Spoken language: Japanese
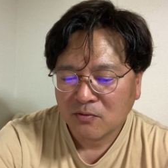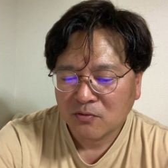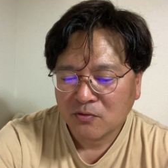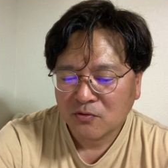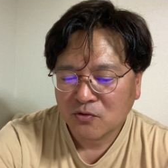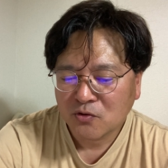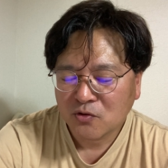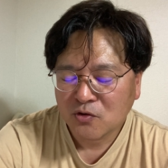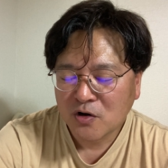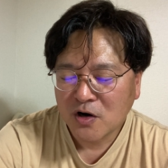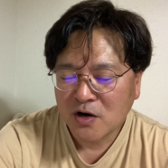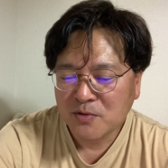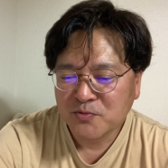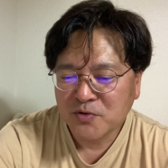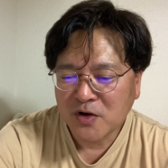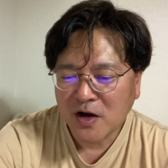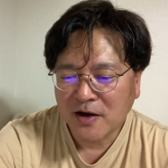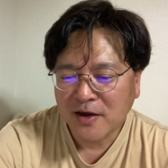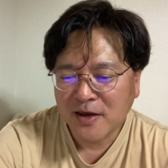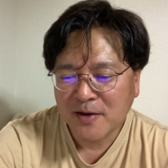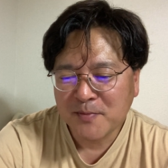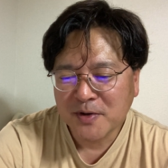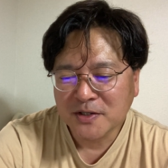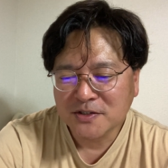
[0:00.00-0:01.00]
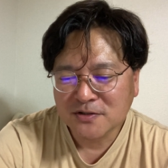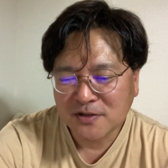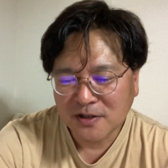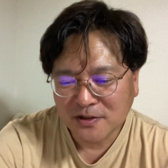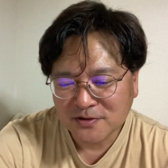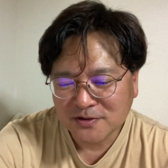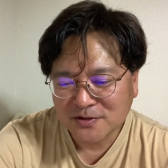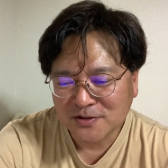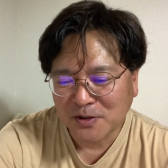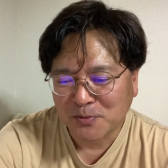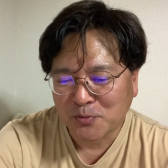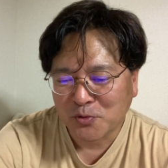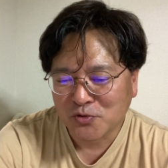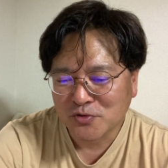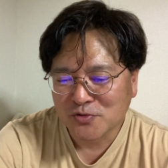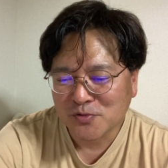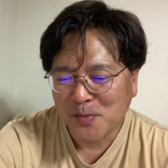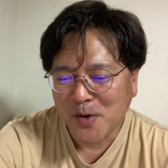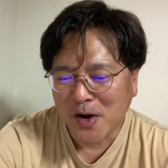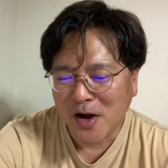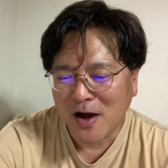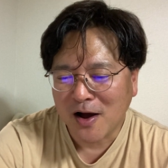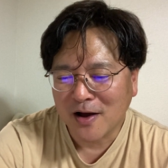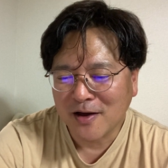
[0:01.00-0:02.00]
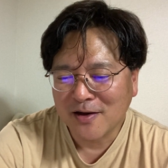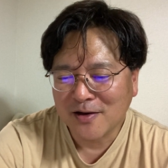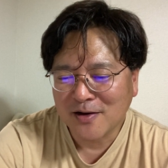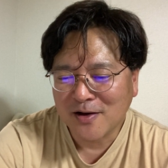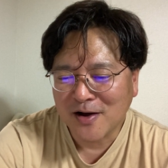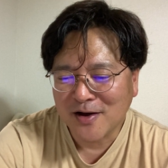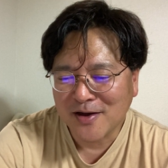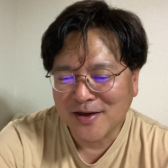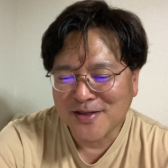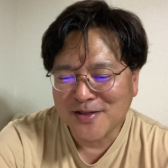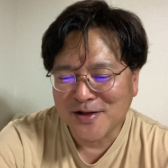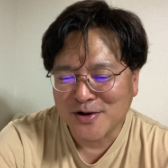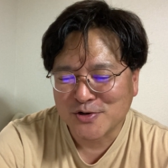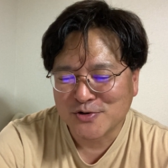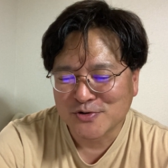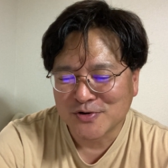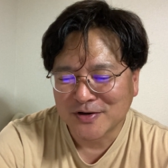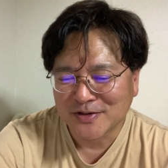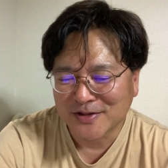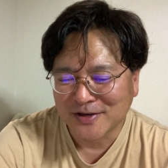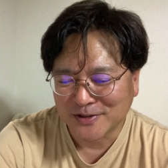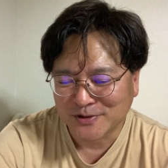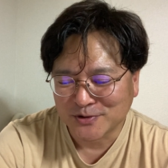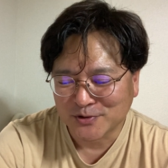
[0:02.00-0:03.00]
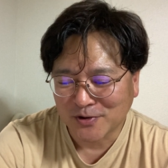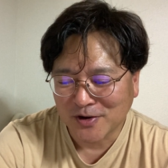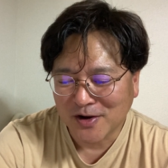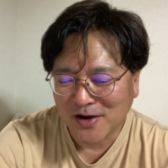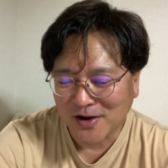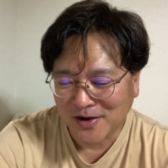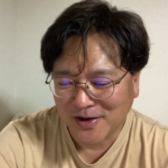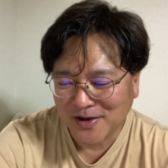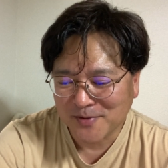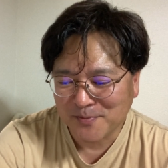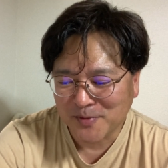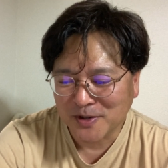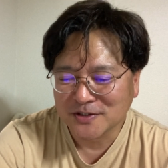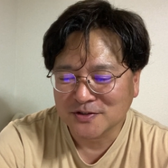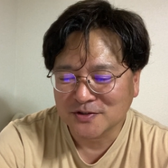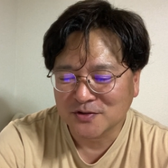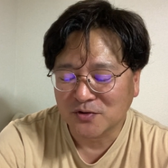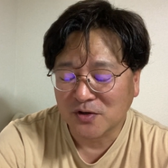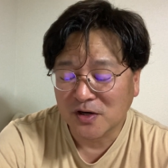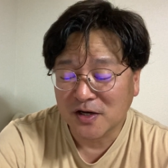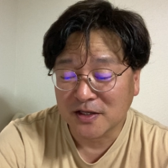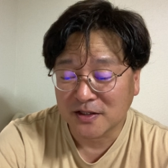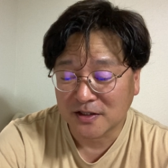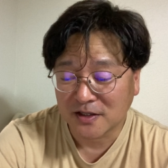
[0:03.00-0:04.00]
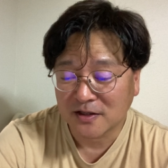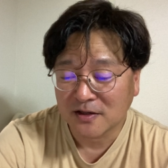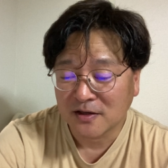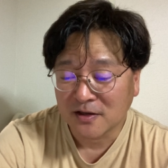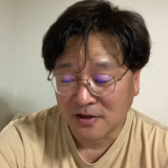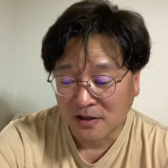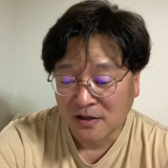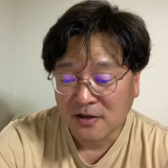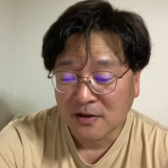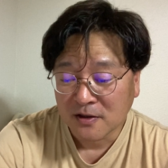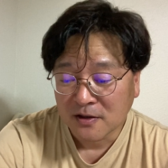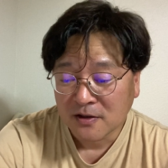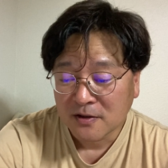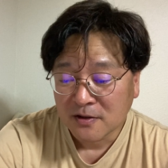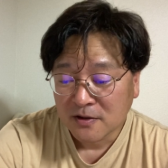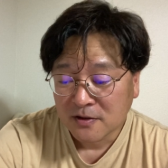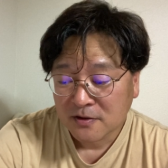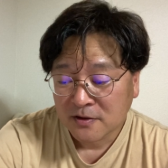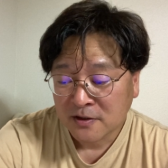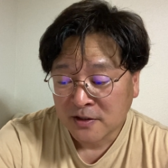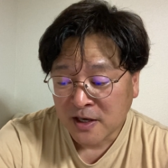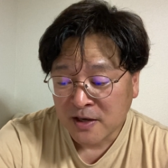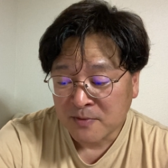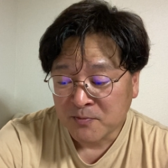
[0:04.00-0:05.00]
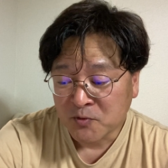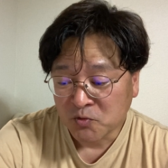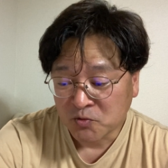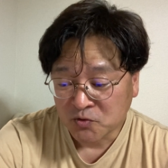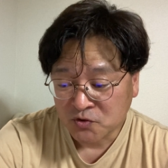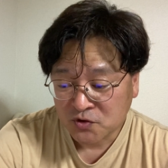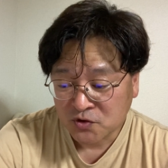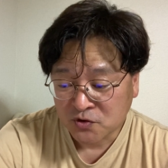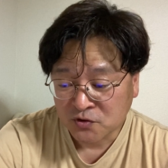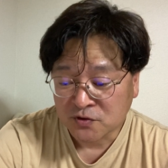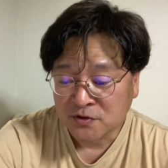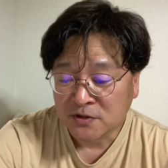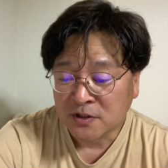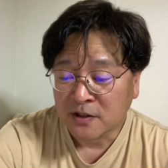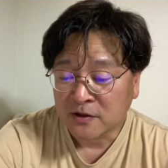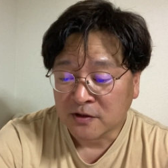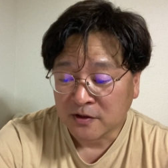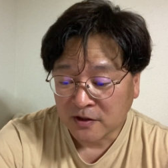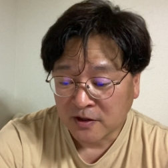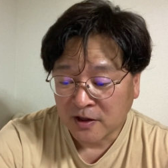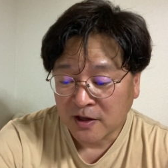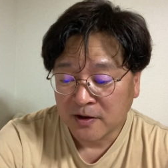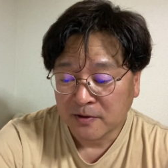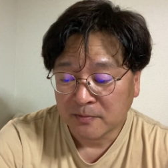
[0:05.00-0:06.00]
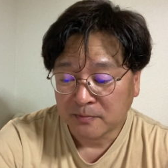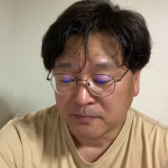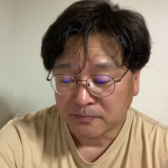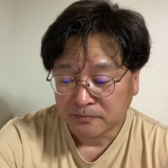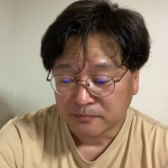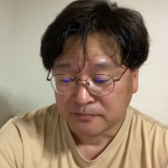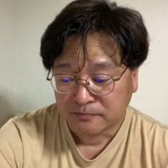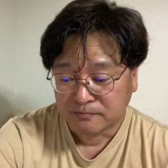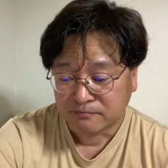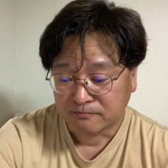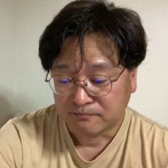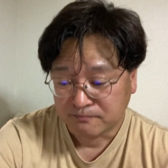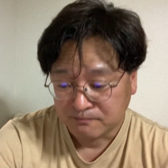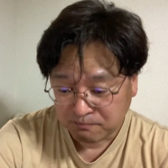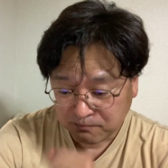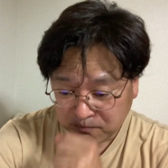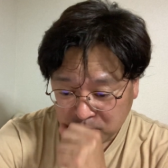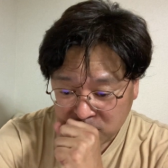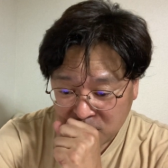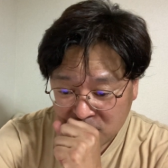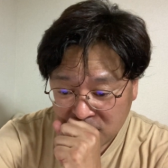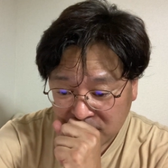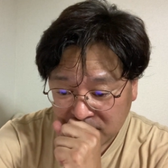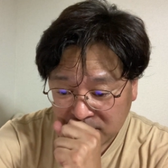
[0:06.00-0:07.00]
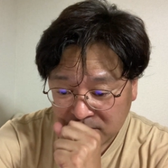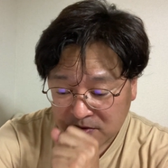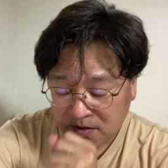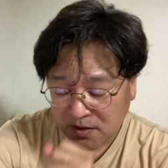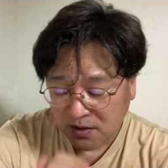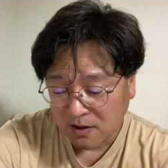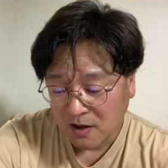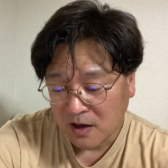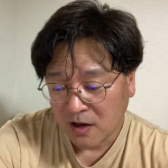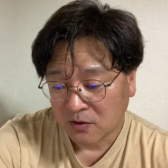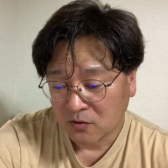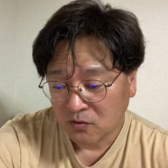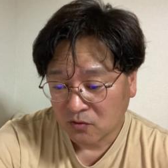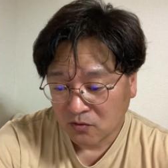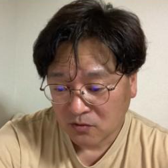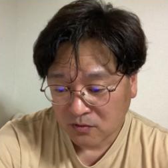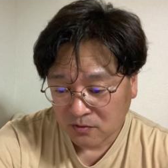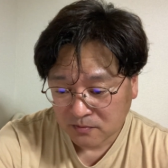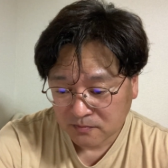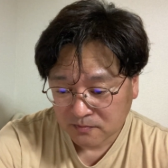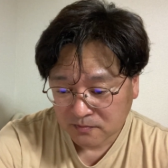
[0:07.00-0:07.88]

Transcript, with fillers: プログラム書けますかって言ったら僕、まあ、書けなくはないとか書けます、書いてゲームも作ったんでね。あの、